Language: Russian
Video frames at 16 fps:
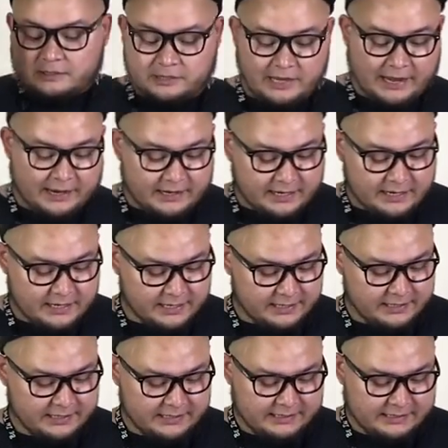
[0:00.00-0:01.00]
Так,
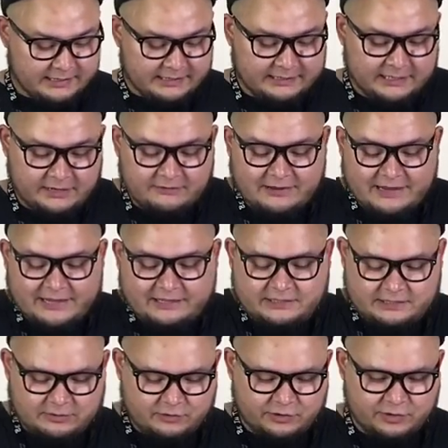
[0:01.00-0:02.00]
э,
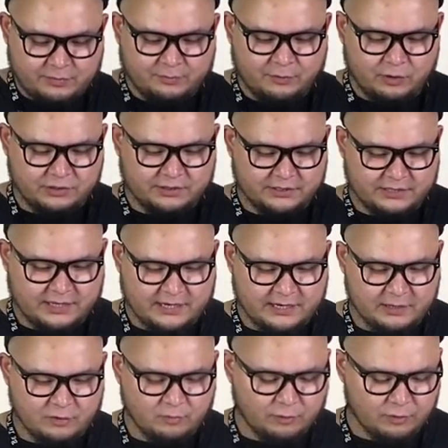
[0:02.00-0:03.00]
открывается она очень просто,
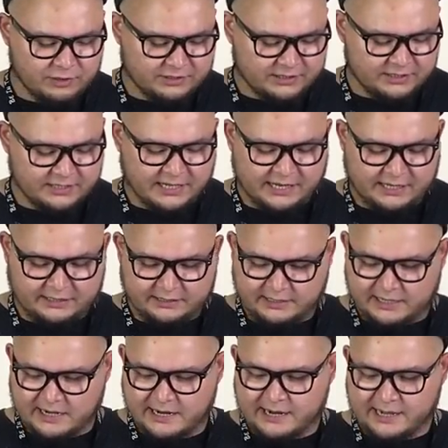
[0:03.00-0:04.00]
как и любой
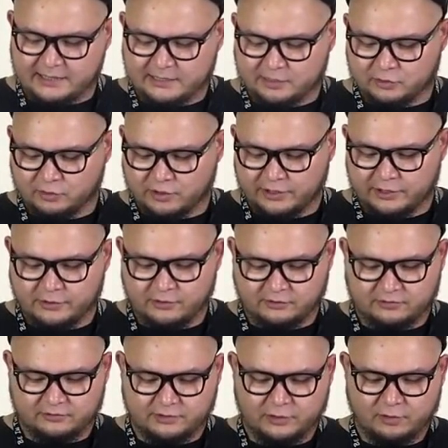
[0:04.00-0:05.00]
стандартный кальян, который
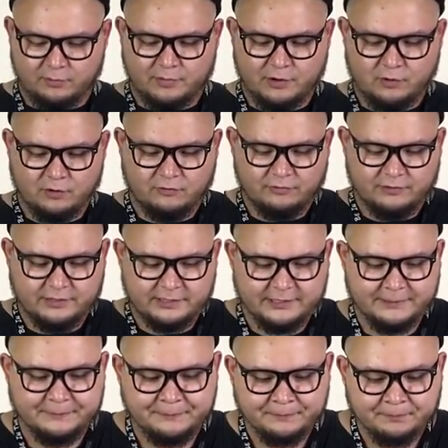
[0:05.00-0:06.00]
идет в своей упаковке,
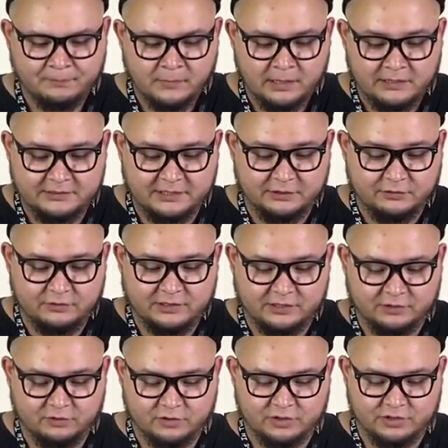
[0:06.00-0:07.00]
да. Здесь у
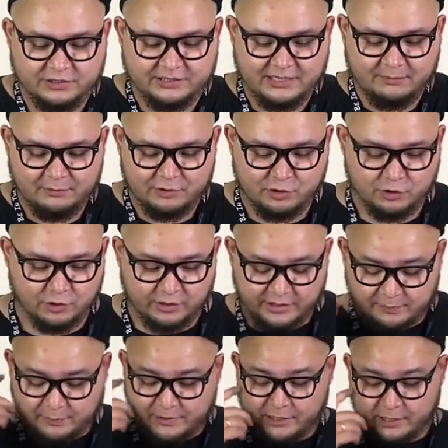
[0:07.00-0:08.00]
нас тот же самый
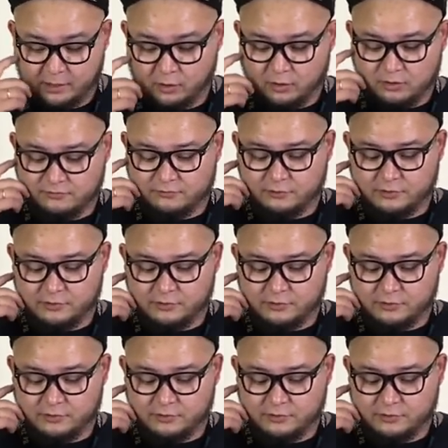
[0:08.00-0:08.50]
черный поролон,